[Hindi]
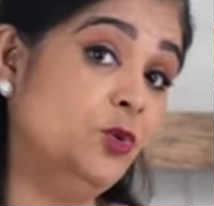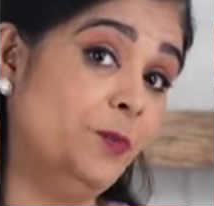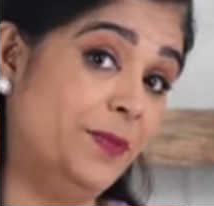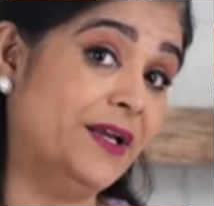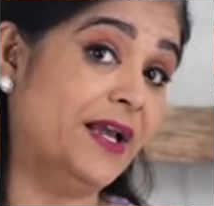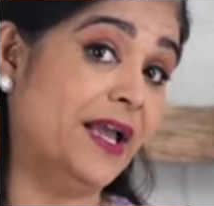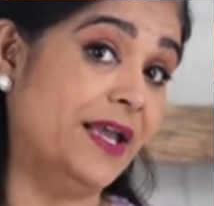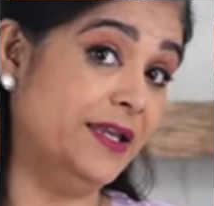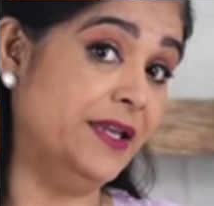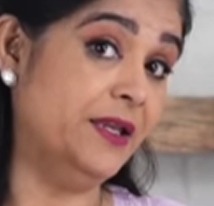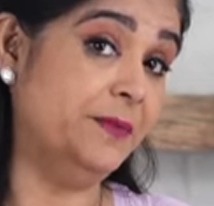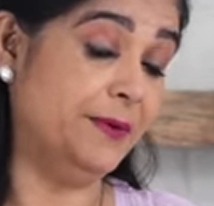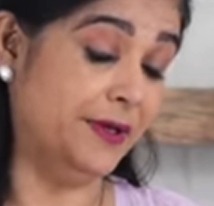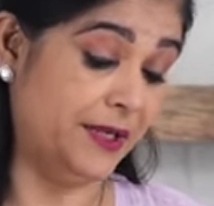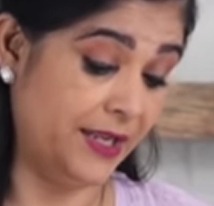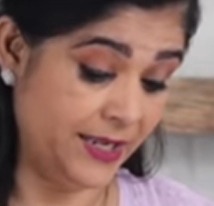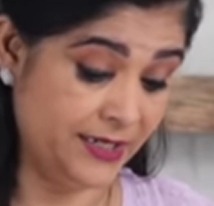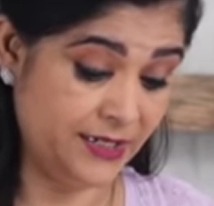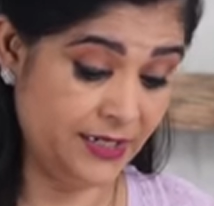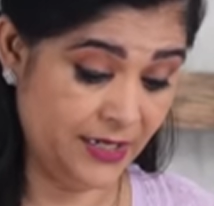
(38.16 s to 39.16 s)
तो पकाएंगे ही
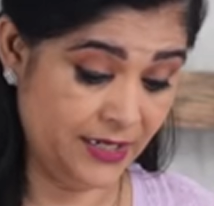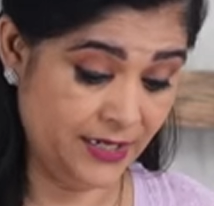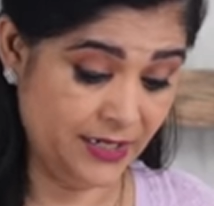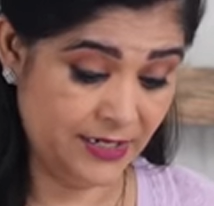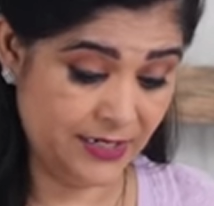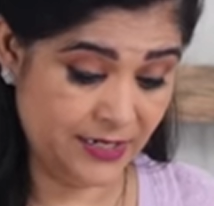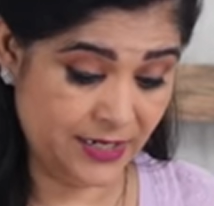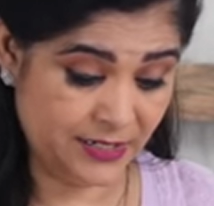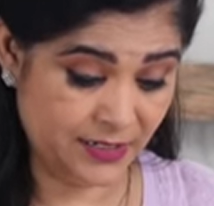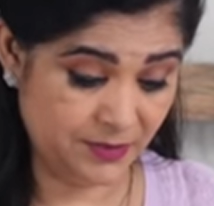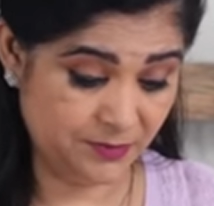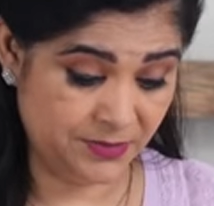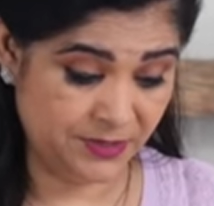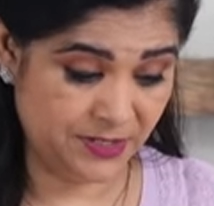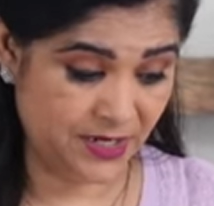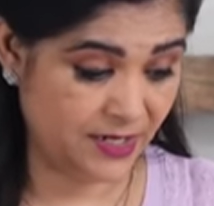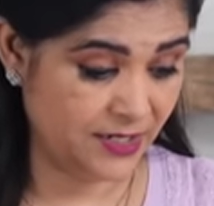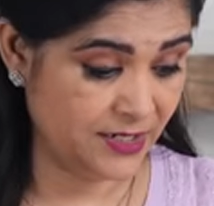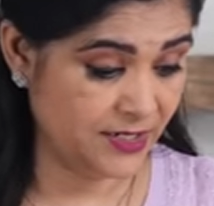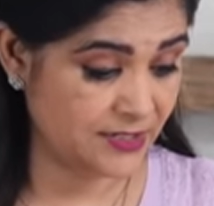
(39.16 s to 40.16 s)
पकाएंगे लेकिन
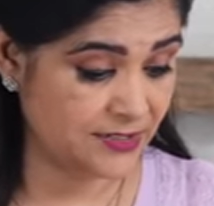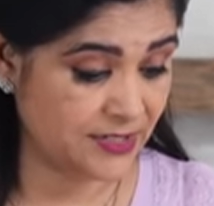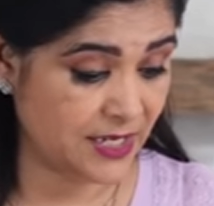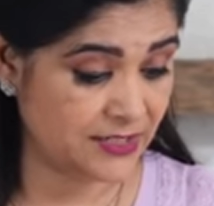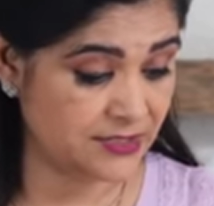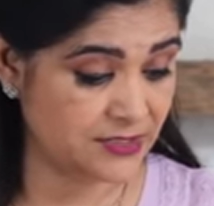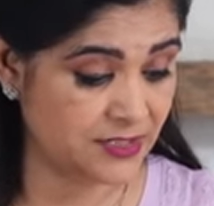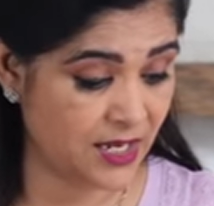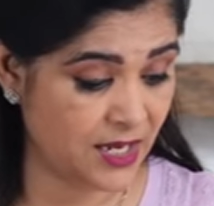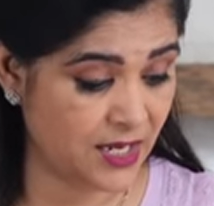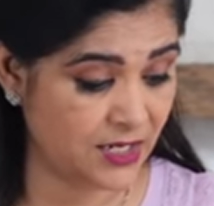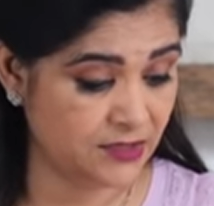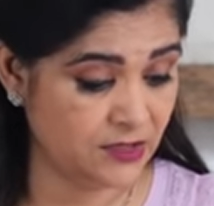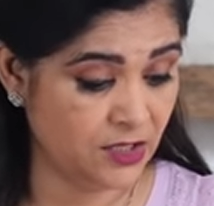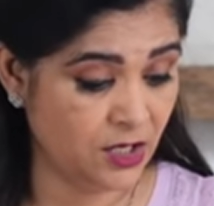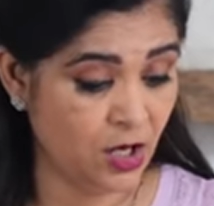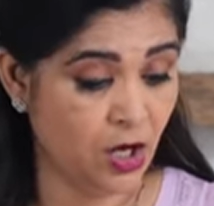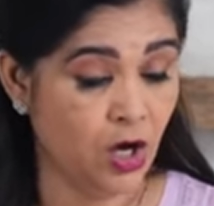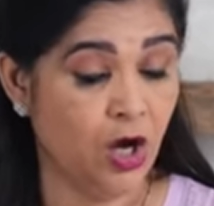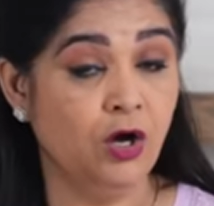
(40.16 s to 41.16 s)
बिरयानी के साथ
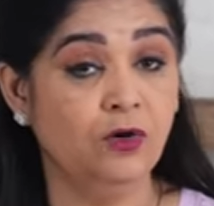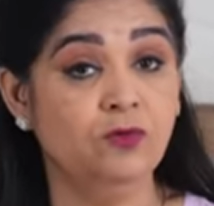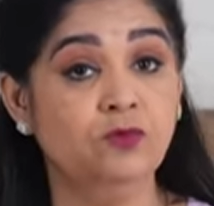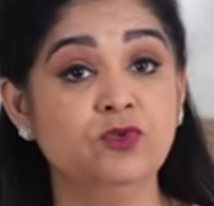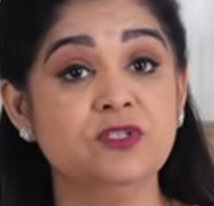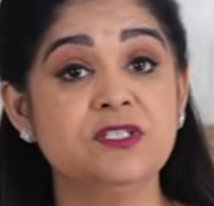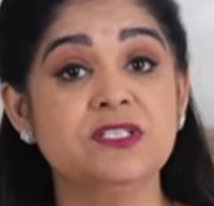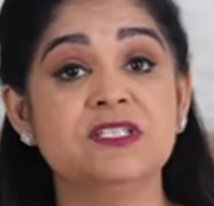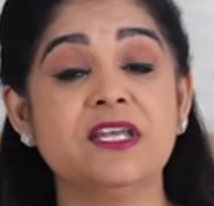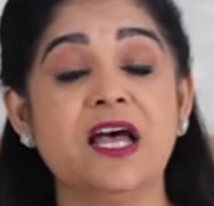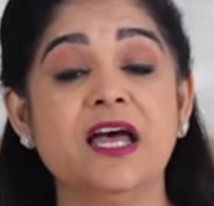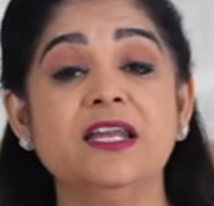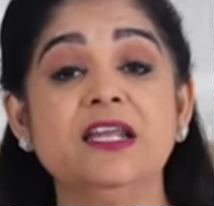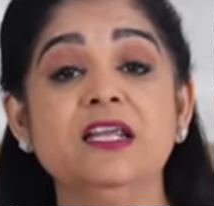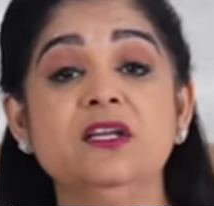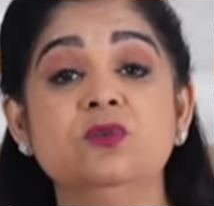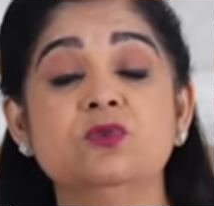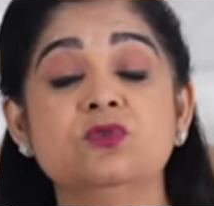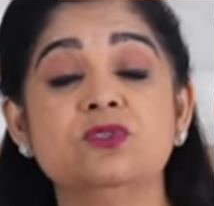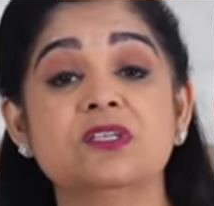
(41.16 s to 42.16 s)
साथ वो
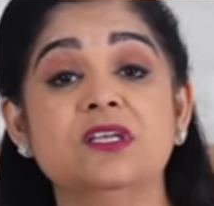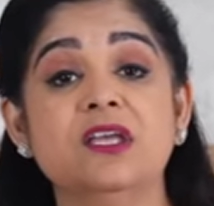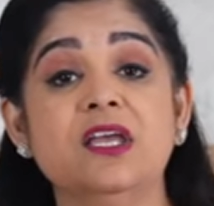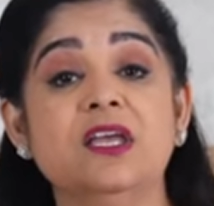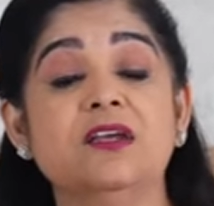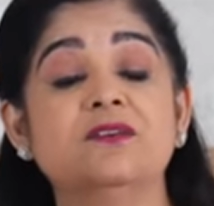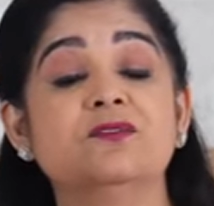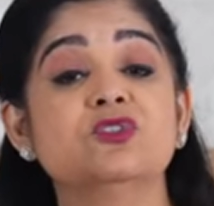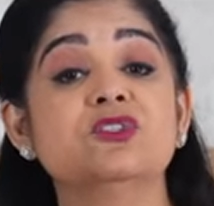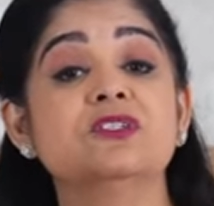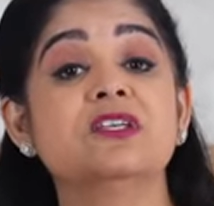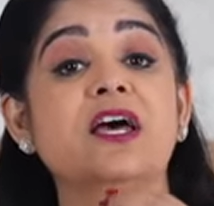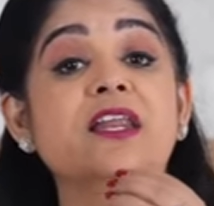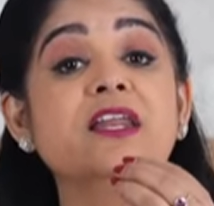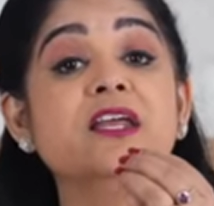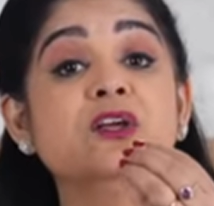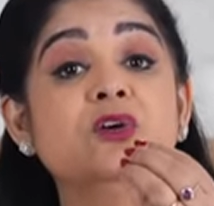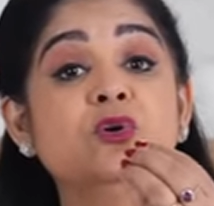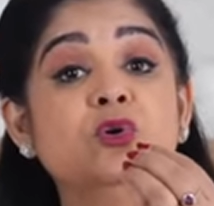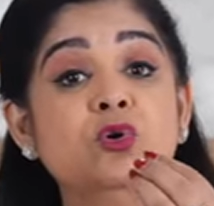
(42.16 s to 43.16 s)
सारे नुस्खे वो
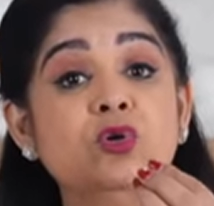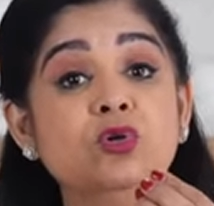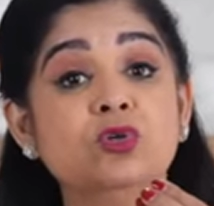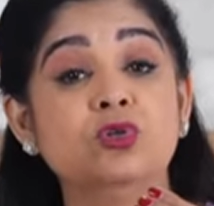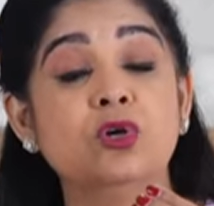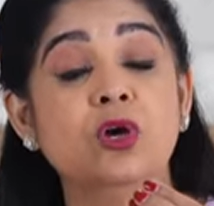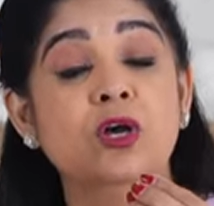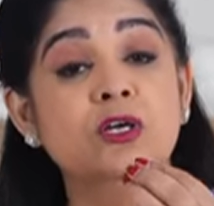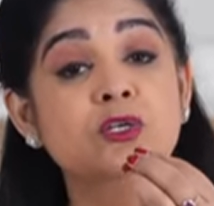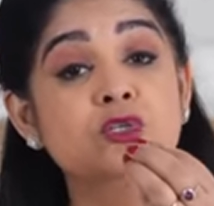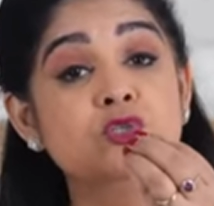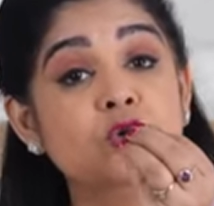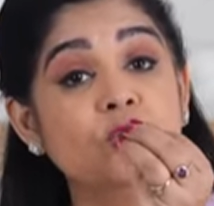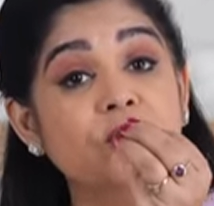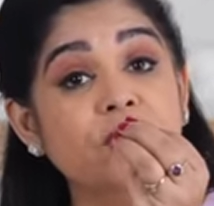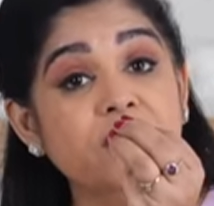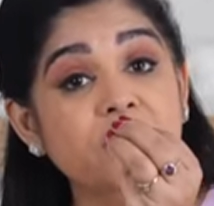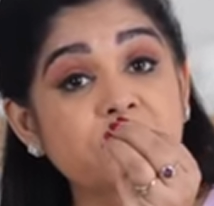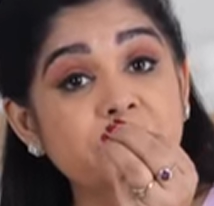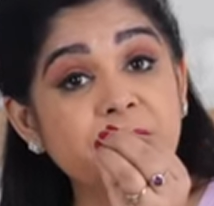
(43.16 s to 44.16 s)
सारे गुर
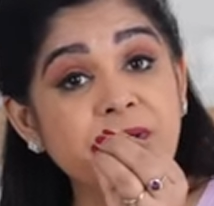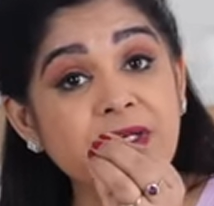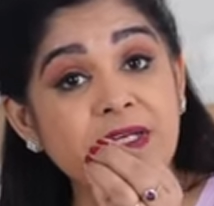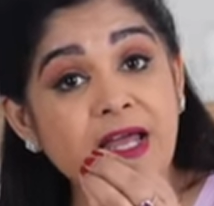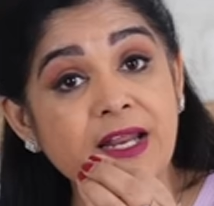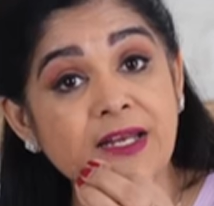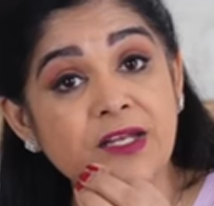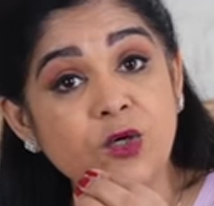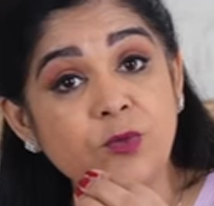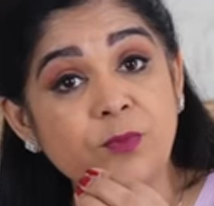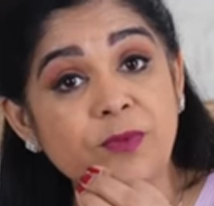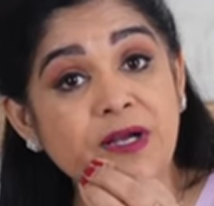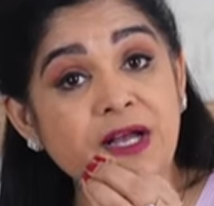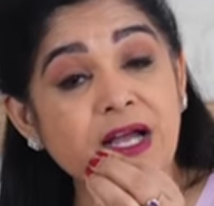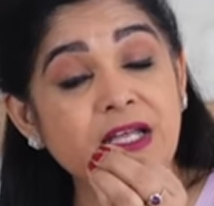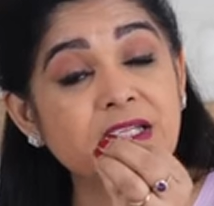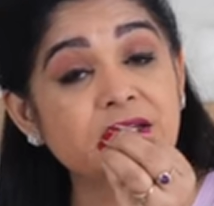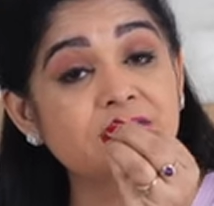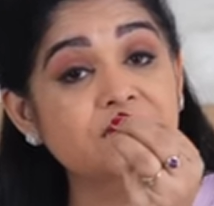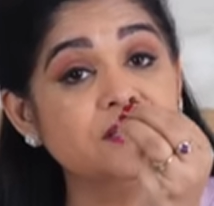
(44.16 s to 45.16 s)
जो एक बिरयानी को
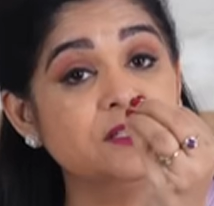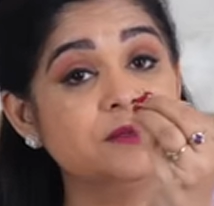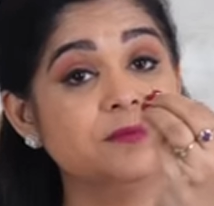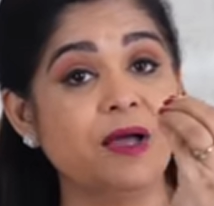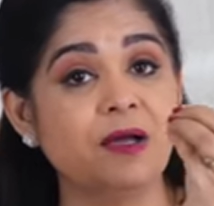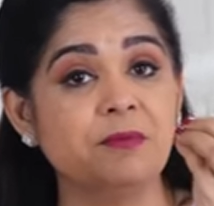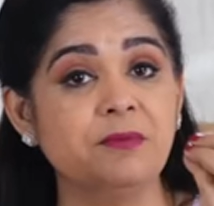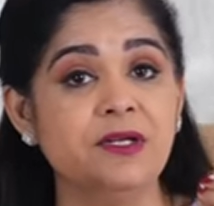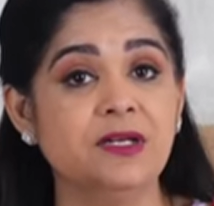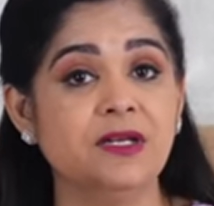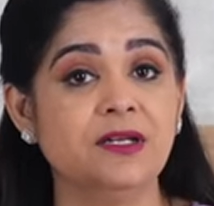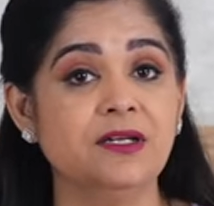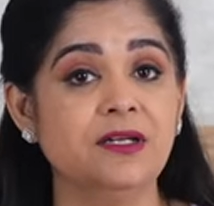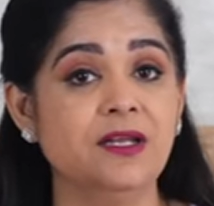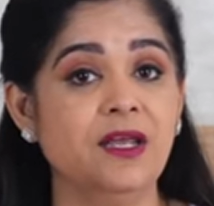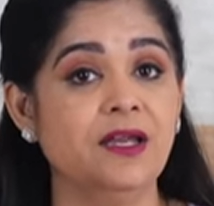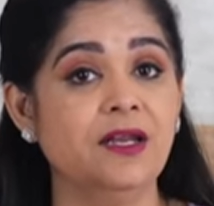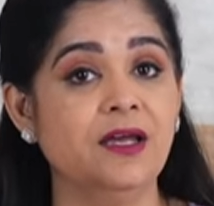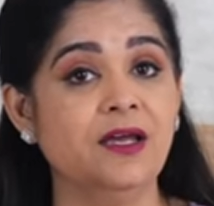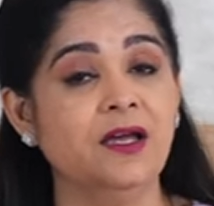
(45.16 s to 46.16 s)
पकाते वक्त दिमाग में रखने
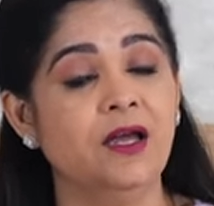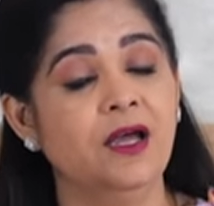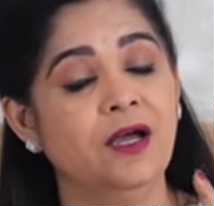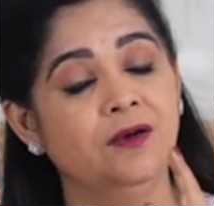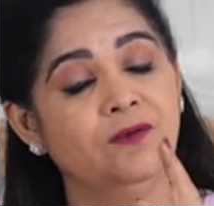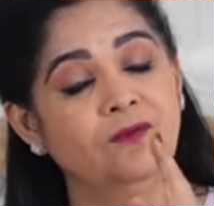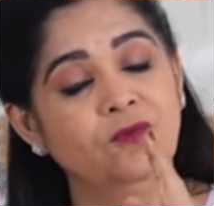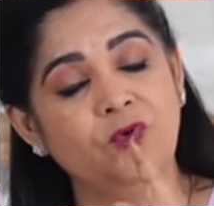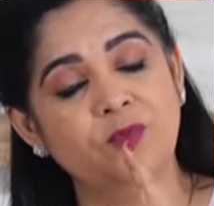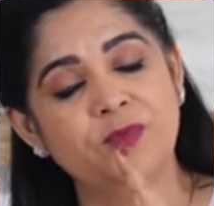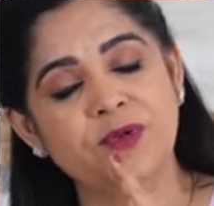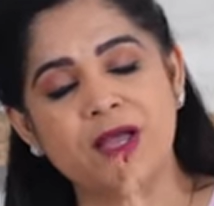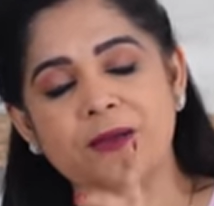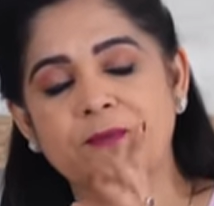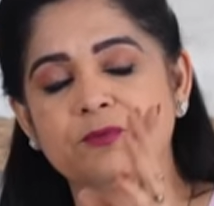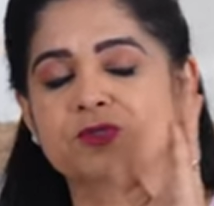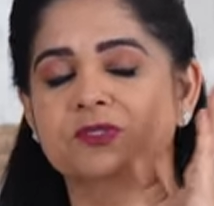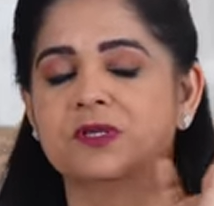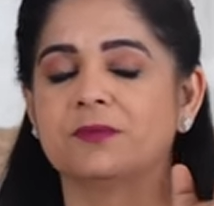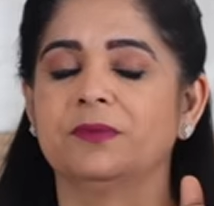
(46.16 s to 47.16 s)
हैं ना वो भी
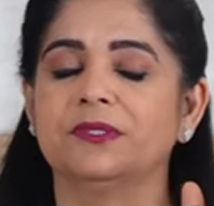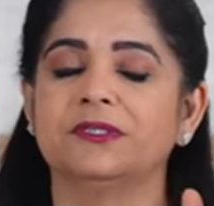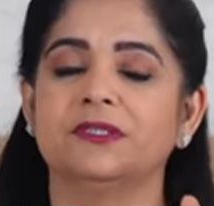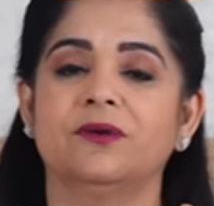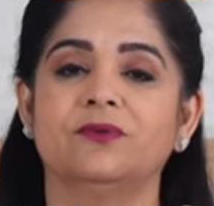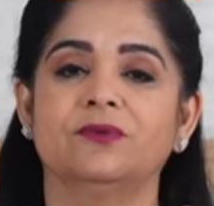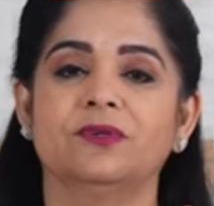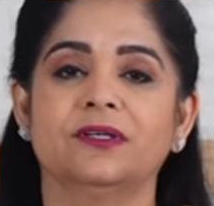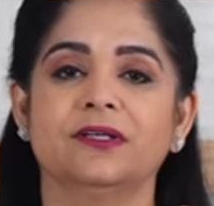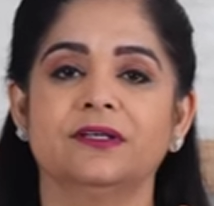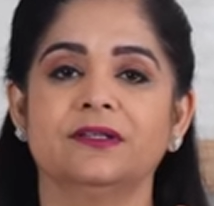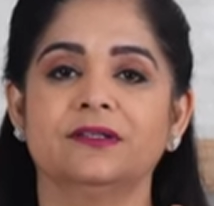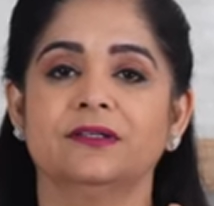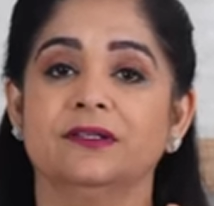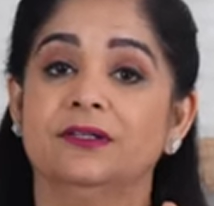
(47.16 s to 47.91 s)
आपको सब बताऊंगी